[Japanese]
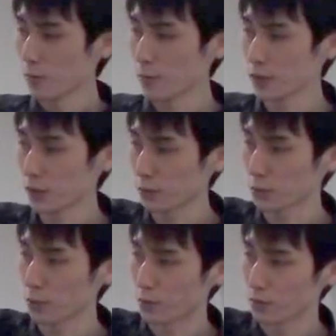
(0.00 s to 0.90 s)
を先
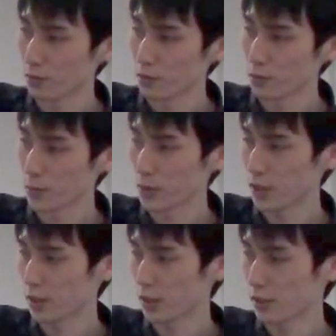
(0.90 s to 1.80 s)
ほどの
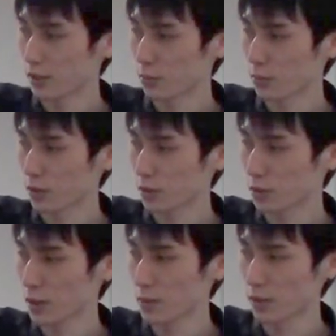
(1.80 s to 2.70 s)
2と同じ
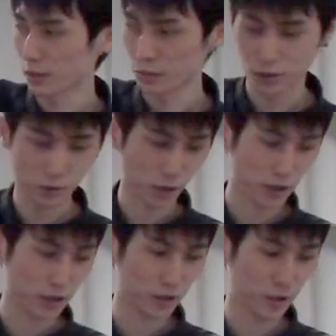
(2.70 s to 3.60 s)
ように類似度を
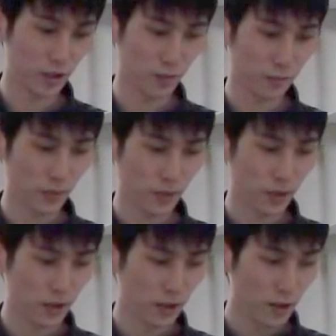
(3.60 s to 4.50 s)
計算して
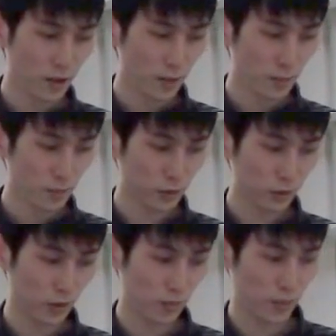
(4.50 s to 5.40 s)
式
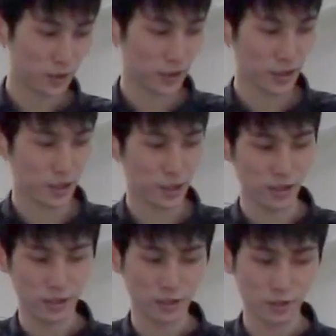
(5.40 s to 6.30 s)

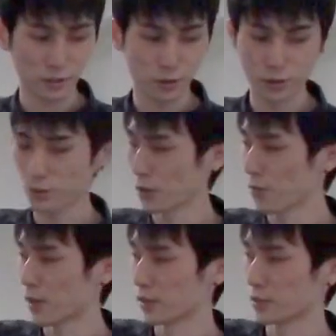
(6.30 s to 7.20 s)
1を超えるもの
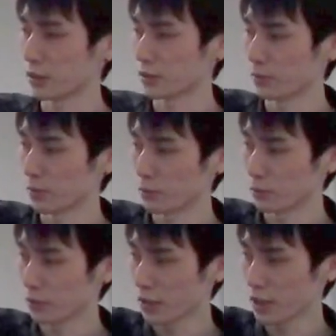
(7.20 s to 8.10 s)
はマージするんですけども、そ
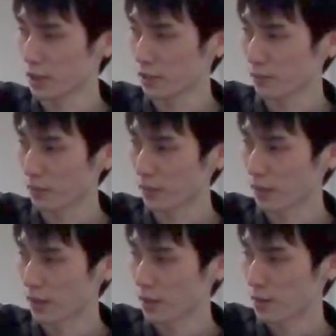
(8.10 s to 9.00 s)
の時に
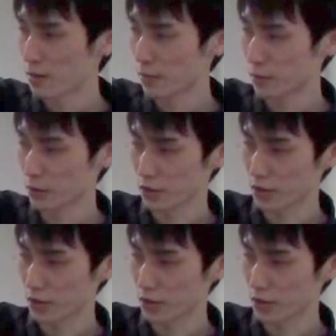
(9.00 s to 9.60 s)
その